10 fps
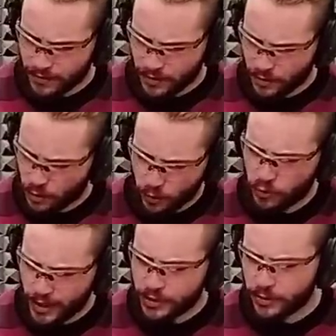
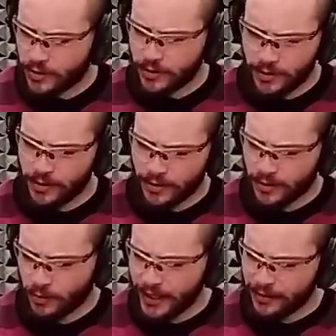surtout à cause de, de,
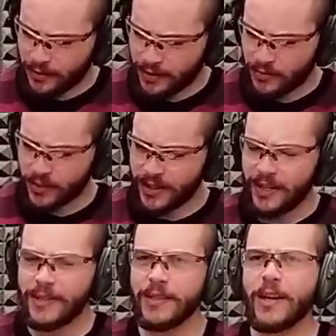de cette
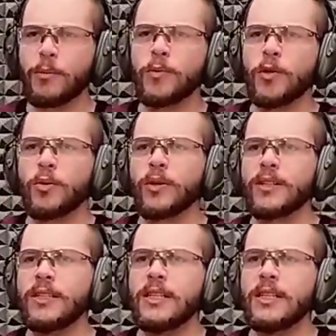facilité d'armement qu'on a.